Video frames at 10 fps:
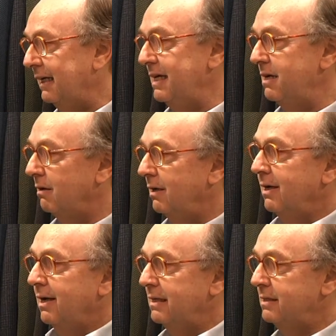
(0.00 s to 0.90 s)
io,
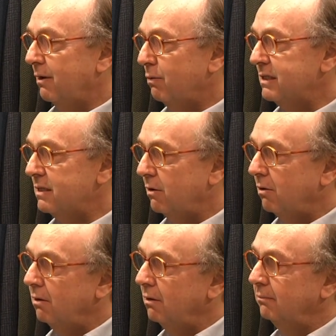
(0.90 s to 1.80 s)
e c'è
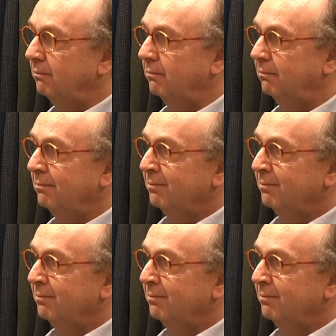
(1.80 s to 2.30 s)
questo